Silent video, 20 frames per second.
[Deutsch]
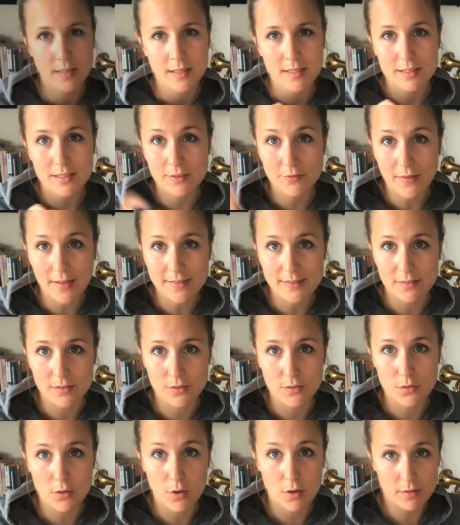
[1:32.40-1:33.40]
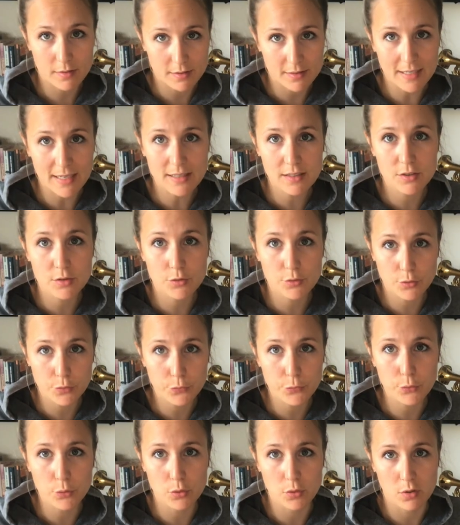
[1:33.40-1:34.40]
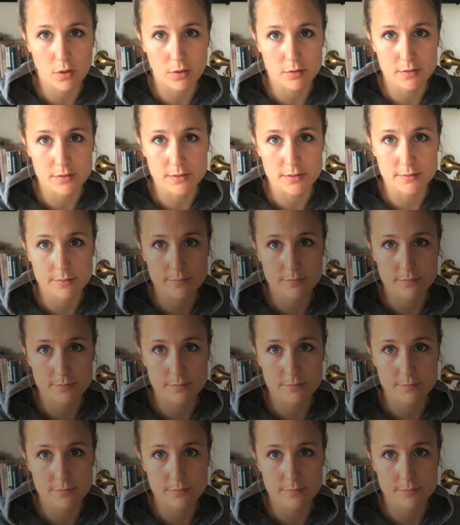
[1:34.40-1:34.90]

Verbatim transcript: Zweitens, eure Gedanken und Gefühle ordnen.